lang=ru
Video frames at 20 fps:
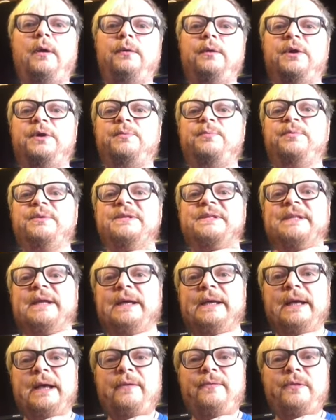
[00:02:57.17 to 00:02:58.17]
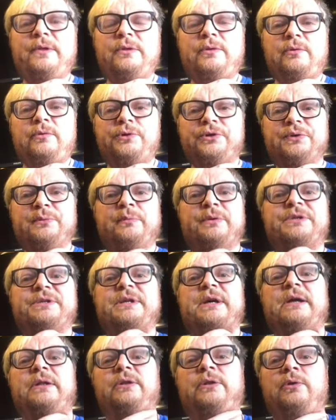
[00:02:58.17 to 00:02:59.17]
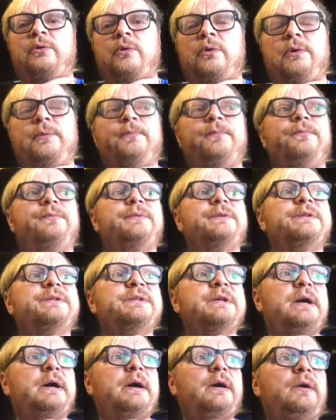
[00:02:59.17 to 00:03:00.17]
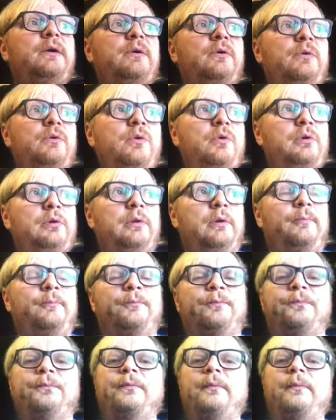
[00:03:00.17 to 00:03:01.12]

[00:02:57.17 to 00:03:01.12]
То есть постоянно должен быть контроль за горлом.